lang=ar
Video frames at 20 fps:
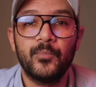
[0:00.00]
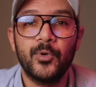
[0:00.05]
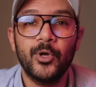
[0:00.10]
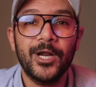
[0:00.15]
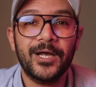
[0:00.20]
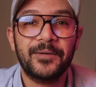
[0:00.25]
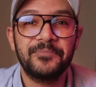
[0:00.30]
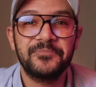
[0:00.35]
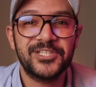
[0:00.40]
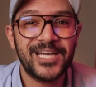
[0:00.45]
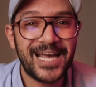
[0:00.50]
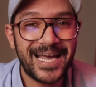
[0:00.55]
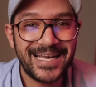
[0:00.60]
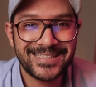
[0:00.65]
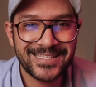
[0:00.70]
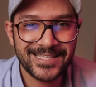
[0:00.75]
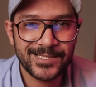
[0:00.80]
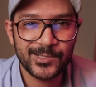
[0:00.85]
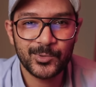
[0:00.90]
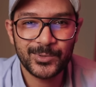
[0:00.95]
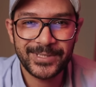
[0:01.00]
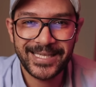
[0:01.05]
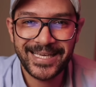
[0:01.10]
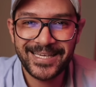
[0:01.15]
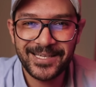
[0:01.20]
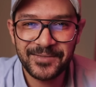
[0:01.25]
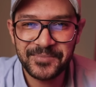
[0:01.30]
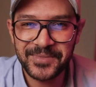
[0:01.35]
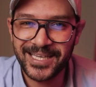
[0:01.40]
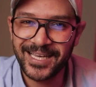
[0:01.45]
بيقول لك مش عايز اسوق
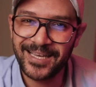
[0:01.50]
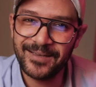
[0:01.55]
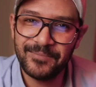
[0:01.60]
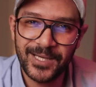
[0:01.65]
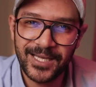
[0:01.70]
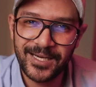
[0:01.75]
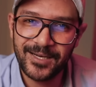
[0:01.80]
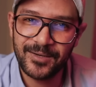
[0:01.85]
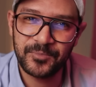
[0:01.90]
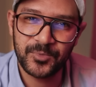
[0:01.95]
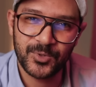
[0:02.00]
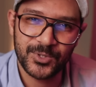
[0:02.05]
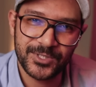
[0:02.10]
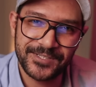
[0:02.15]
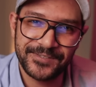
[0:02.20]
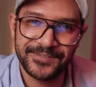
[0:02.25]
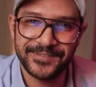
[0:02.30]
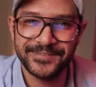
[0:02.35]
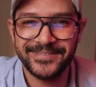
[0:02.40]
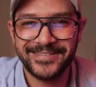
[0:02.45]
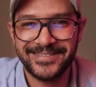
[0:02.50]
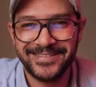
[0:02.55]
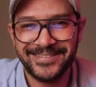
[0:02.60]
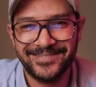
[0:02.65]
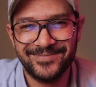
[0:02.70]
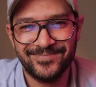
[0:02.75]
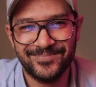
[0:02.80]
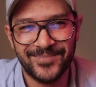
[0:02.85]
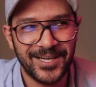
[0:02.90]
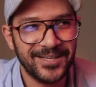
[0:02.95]
تاني من جمال المواصلات
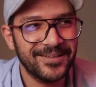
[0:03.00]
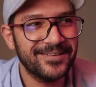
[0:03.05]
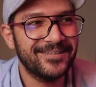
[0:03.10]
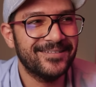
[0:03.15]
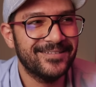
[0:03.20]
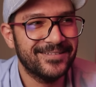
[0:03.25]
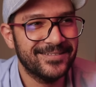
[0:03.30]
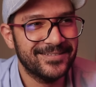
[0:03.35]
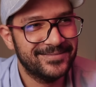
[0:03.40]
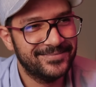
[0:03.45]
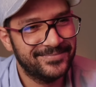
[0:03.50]
الله